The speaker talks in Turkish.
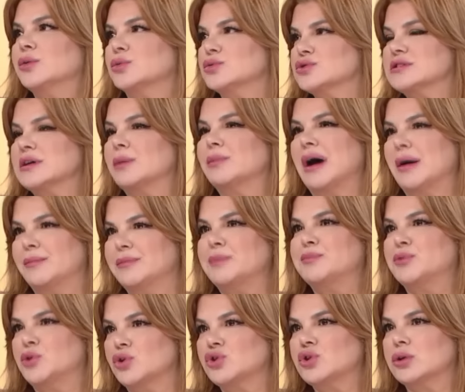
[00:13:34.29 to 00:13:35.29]
O zaman bir
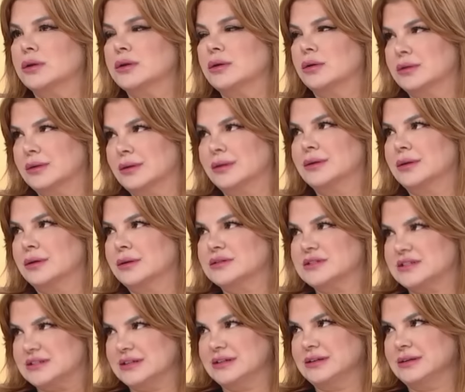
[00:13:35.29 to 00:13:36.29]
proje
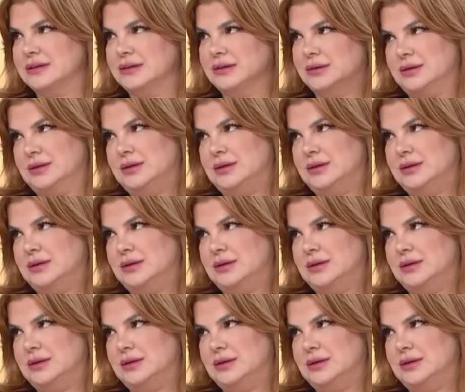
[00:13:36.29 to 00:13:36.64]
görüntüsü